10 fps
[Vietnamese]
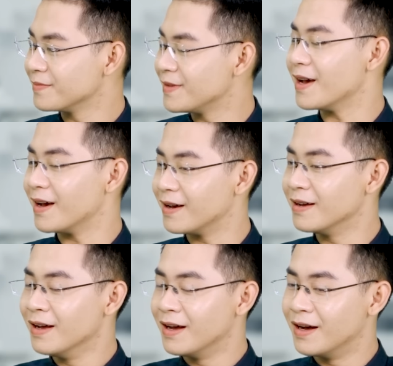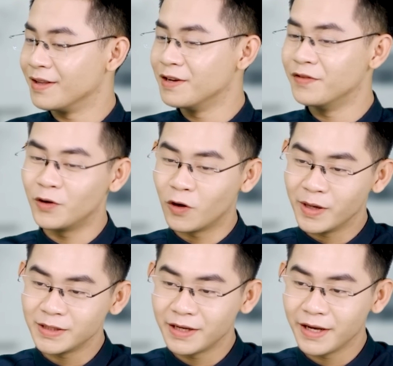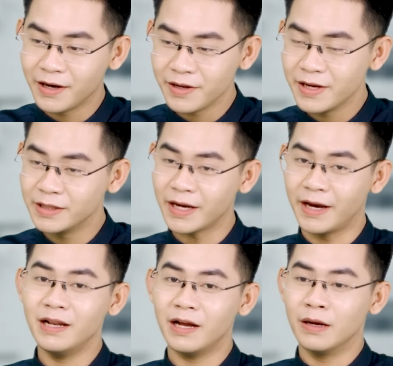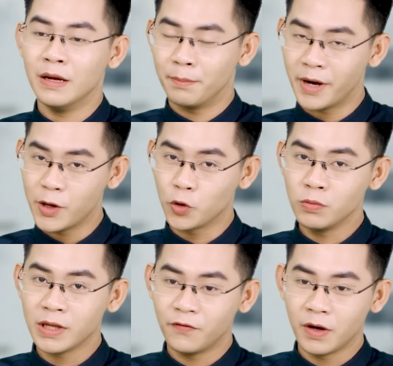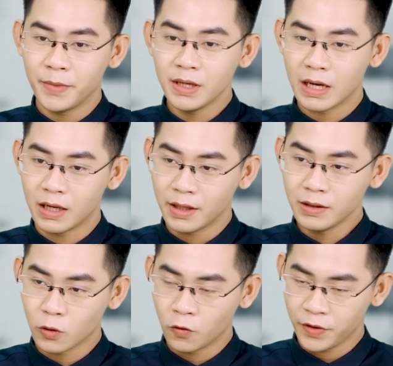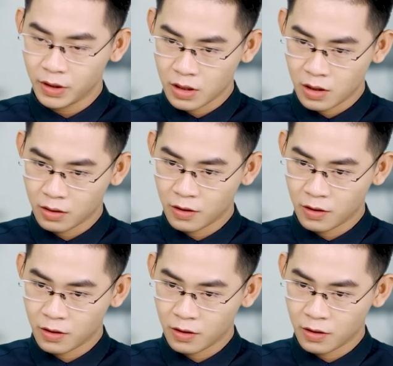Dạ, à, như vừa rồi bác sĩ Nghi có chia sẻ là mặc dù chúng ta vẫn biết là lợi ích của việc uh,